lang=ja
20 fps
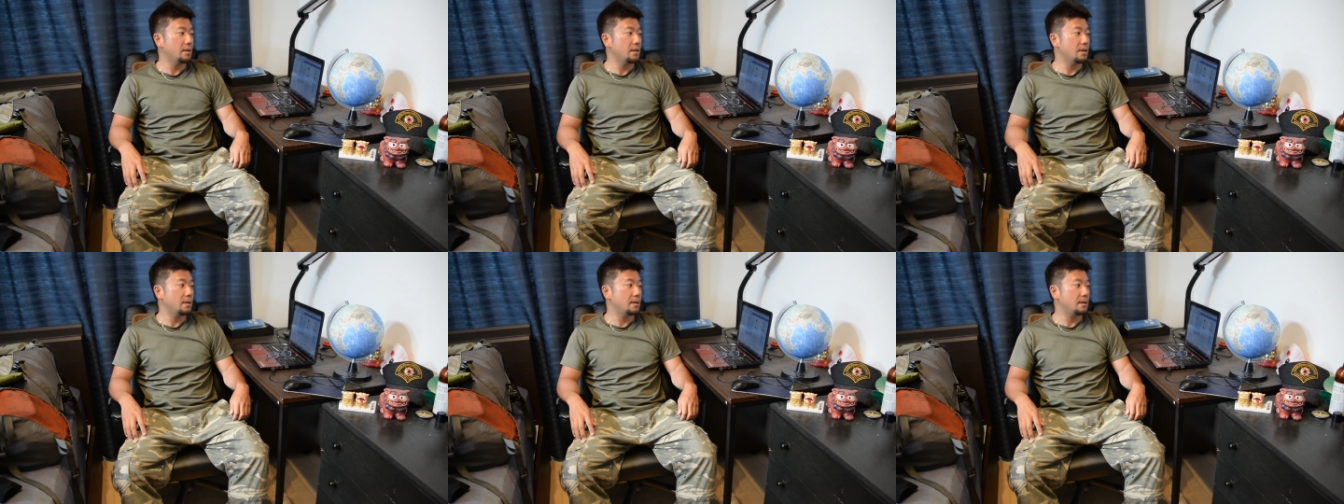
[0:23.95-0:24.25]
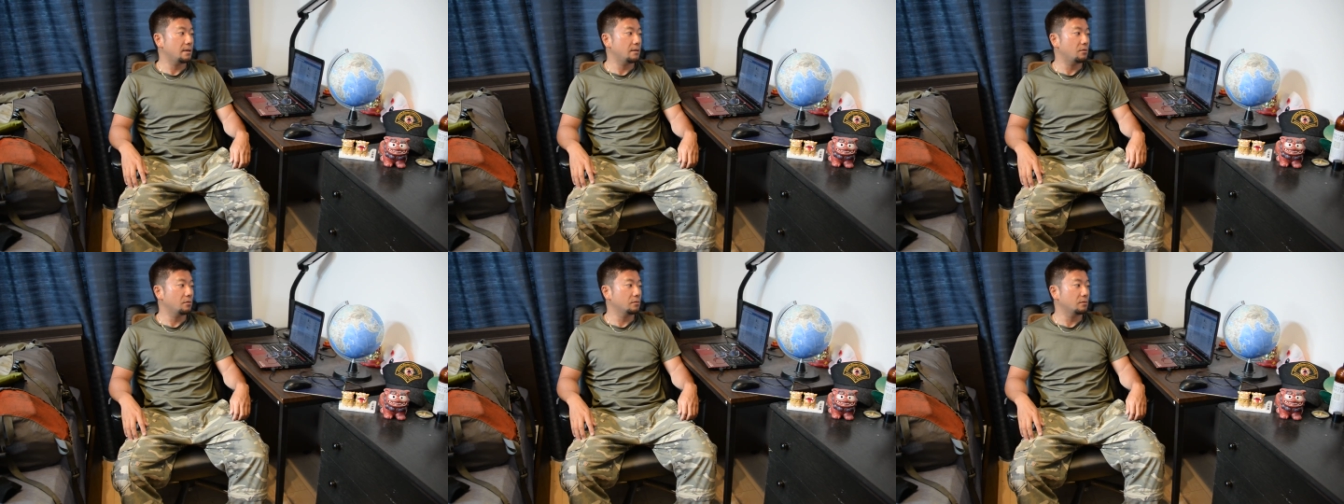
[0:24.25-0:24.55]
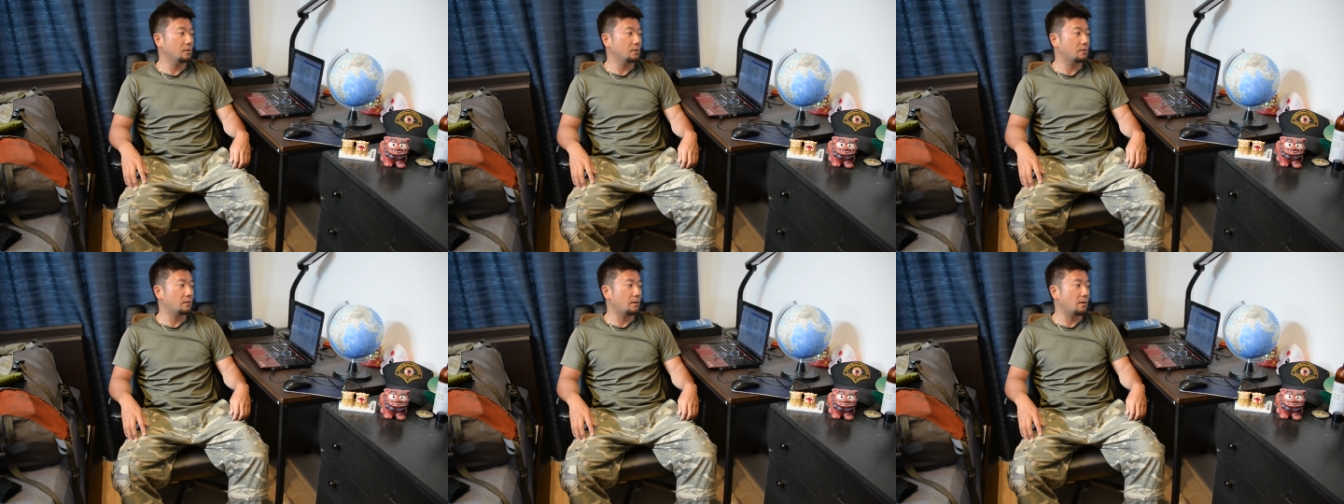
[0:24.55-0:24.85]
えー、
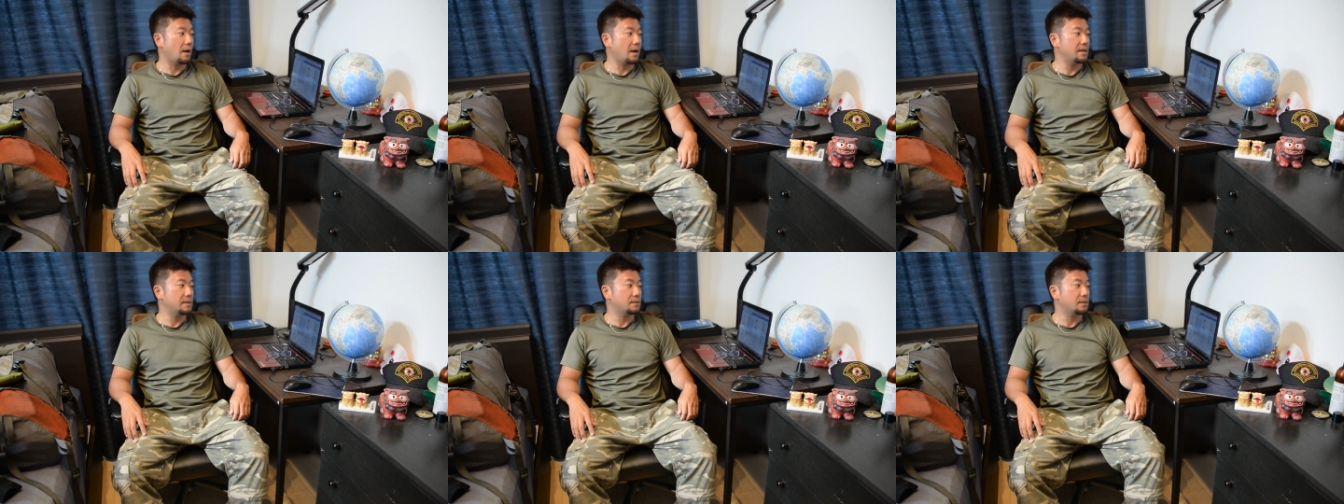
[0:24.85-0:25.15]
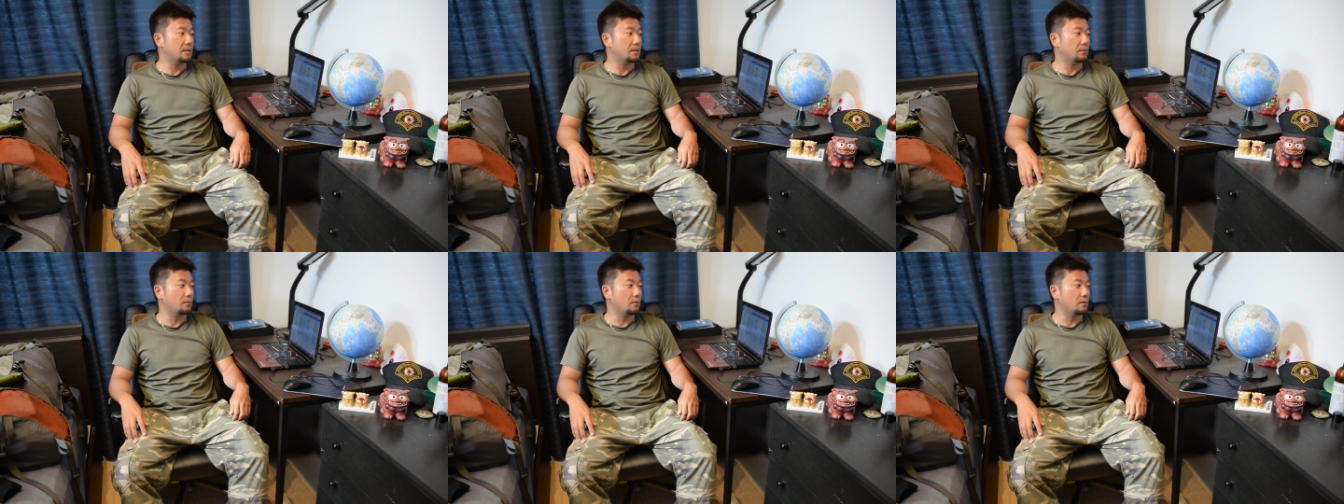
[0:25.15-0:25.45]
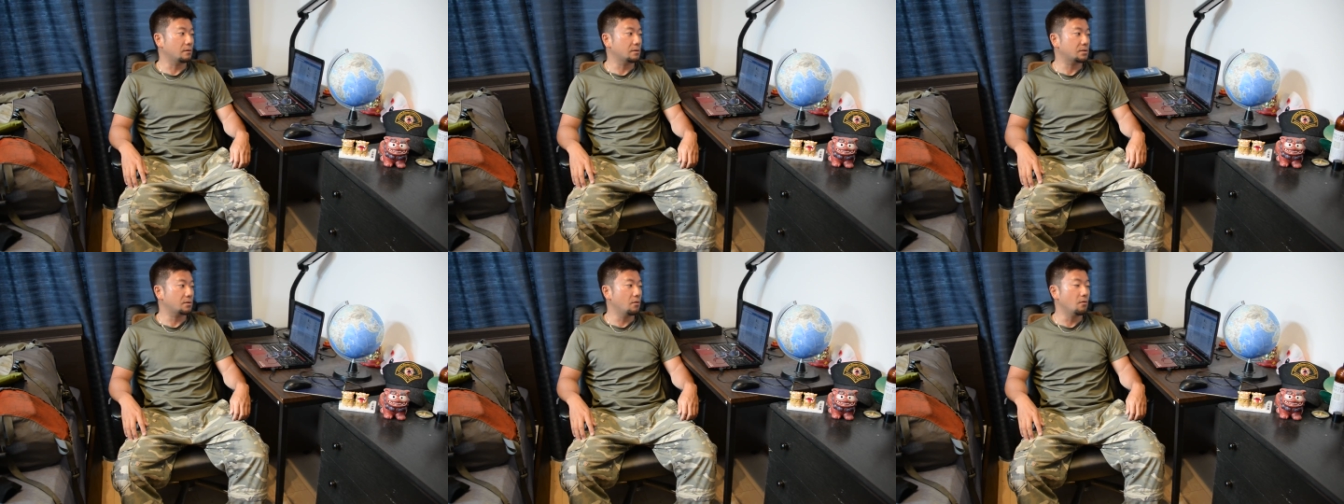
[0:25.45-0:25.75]
ロンドンと
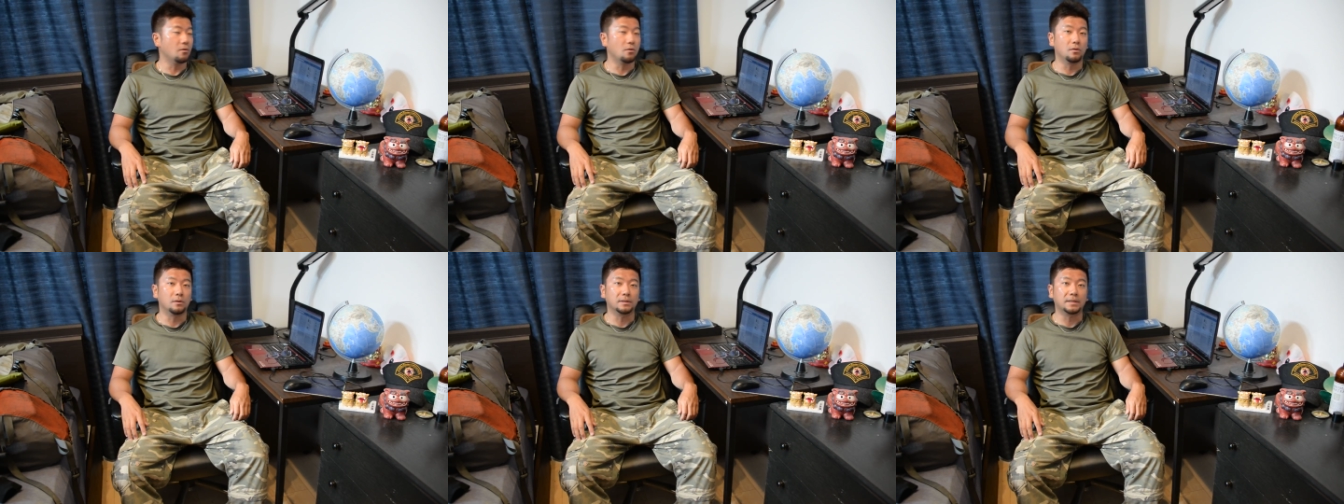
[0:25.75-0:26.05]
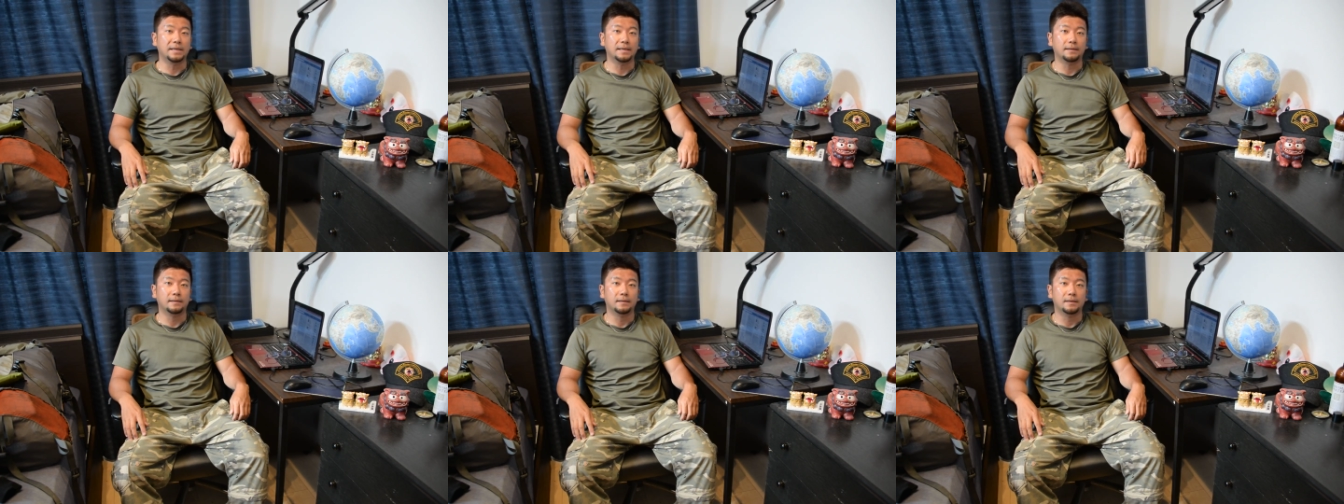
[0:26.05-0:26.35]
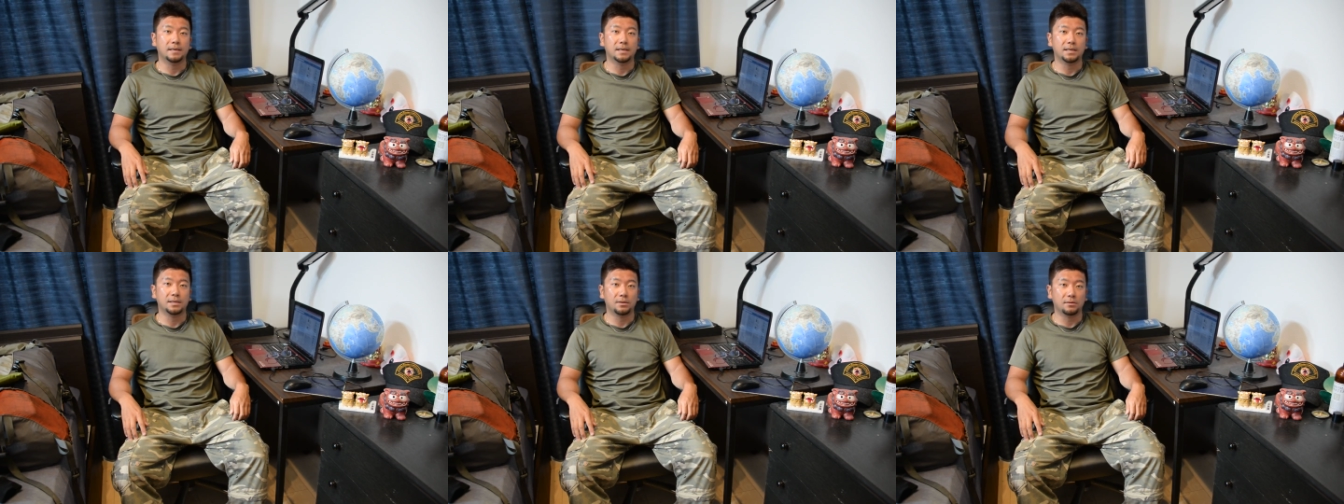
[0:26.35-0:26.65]
アイスランド双方ね、
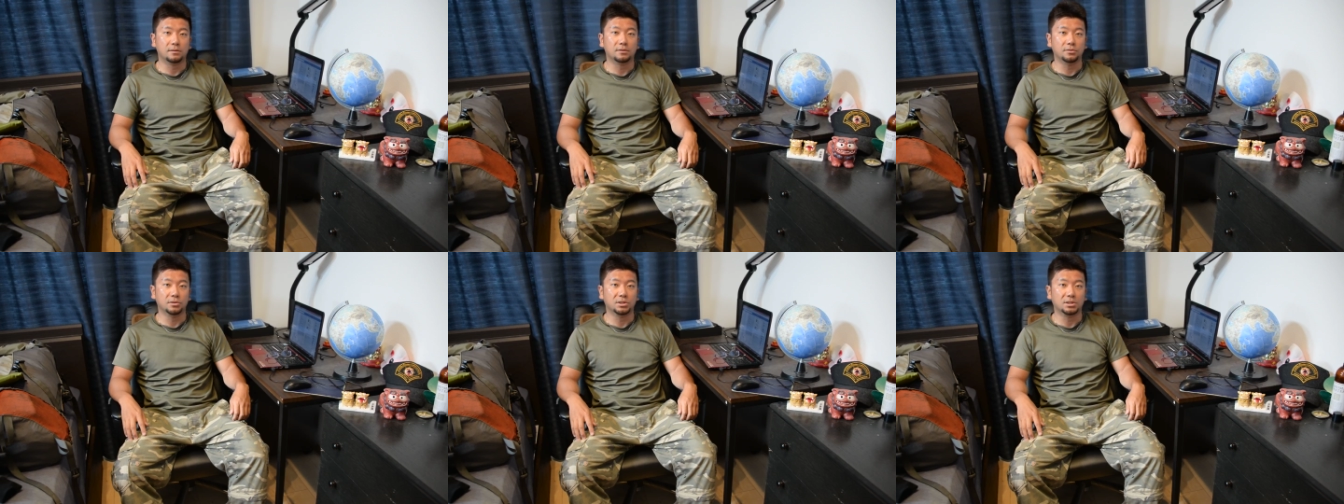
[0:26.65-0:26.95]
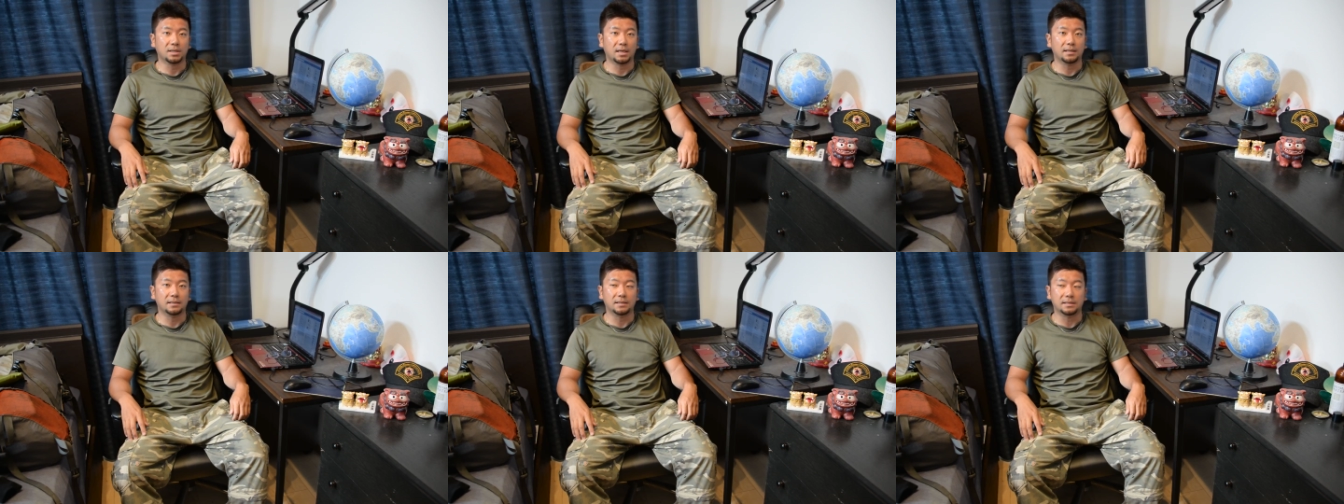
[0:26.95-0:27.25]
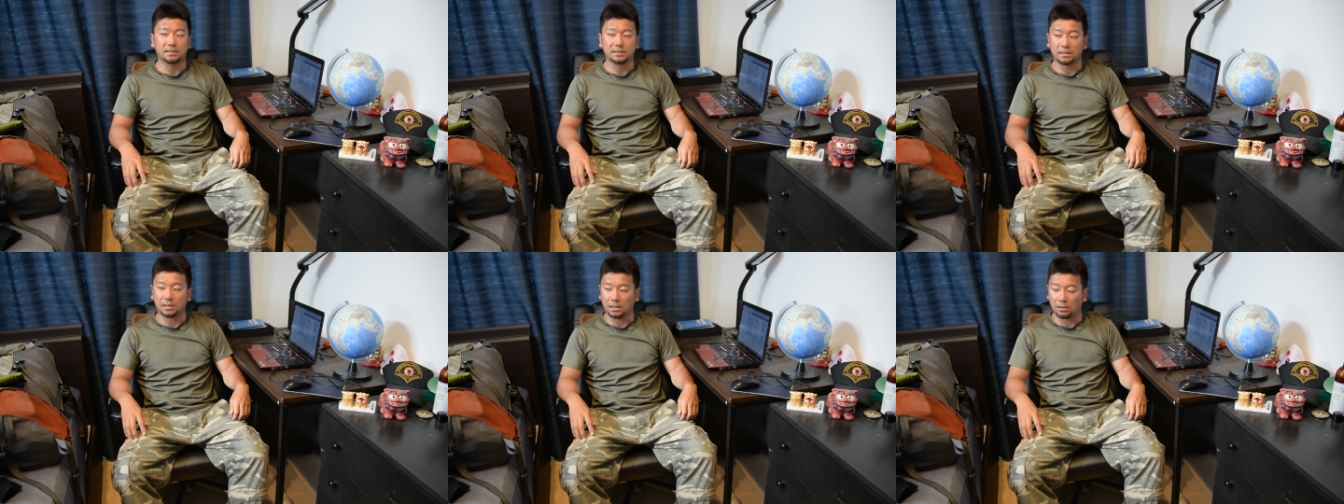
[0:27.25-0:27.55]
えー、予約したんで
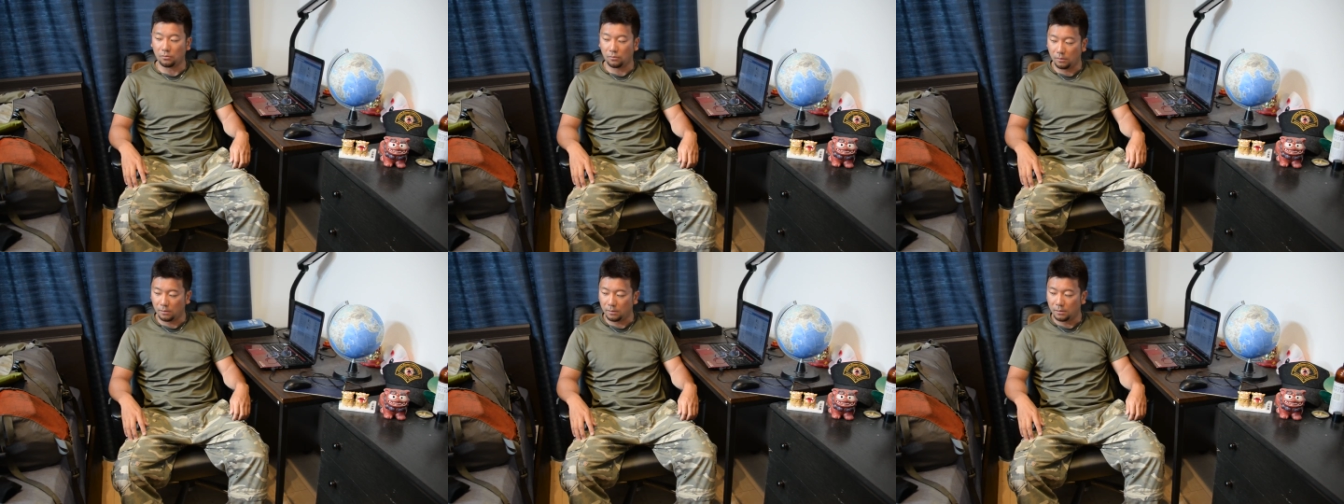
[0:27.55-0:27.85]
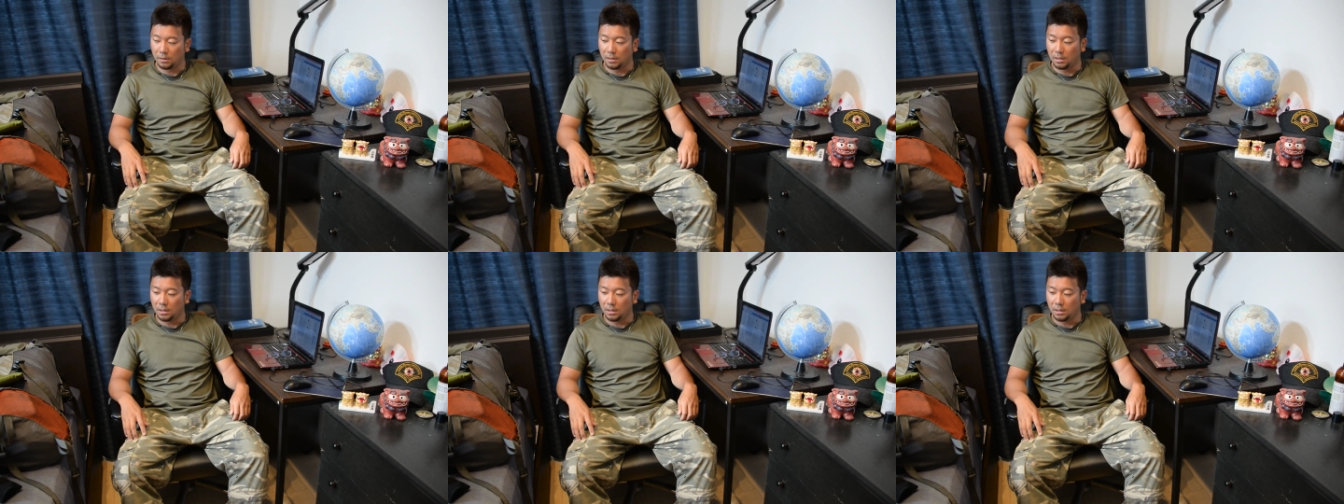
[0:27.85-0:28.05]
すけど、